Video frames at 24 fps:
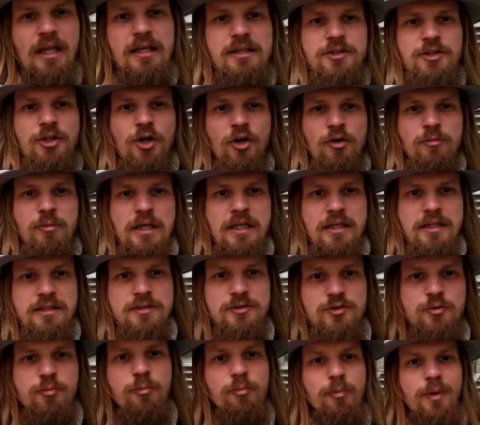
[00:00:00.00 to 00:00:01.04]
Dom
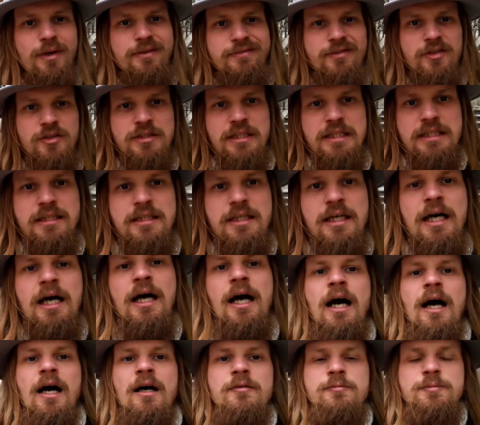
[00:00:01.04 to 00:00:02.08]
sub
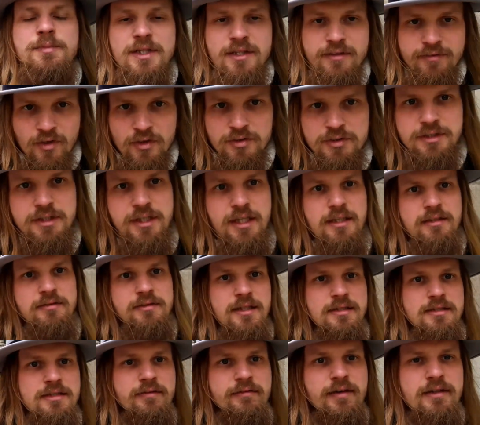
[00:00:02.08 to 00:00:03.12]
pierwotnie
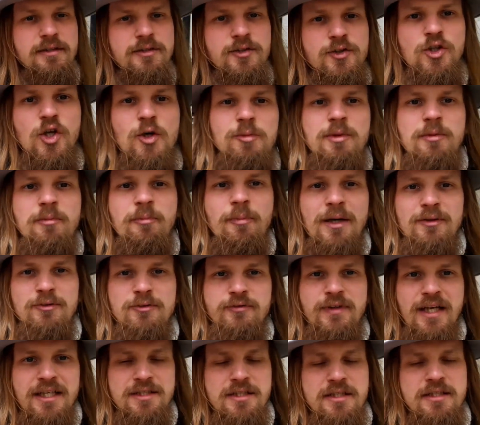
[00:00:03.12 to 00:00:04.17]
nazywany domem
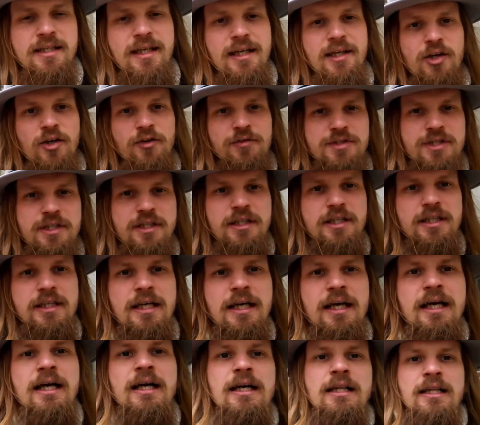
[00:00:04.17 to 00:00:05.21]
panów Krakowskich.
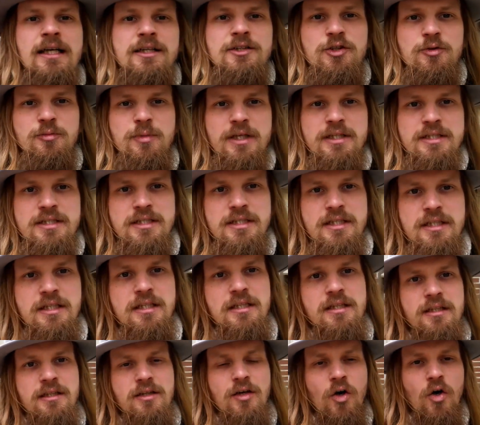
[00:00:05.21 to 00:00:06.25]
Natomiast
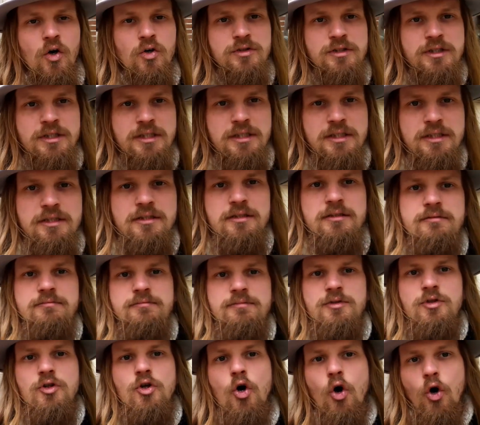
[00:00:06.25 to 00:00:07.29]
y, od y,
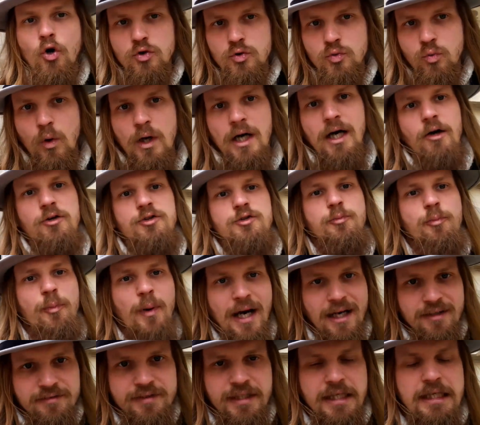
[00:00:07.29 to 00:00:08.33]
godła, od
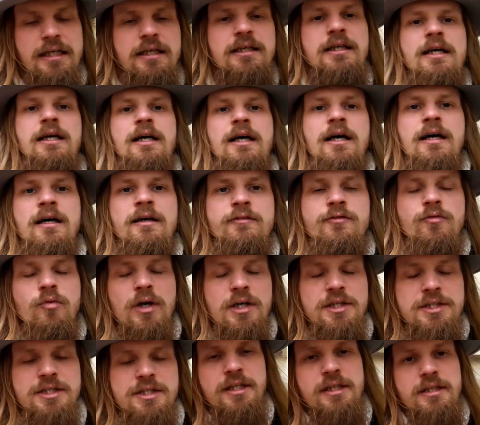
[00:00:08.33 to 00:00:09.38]
pawia,
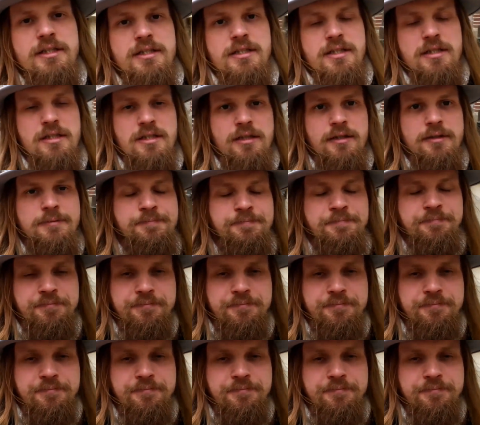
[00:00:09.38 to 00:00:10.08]
właśnie z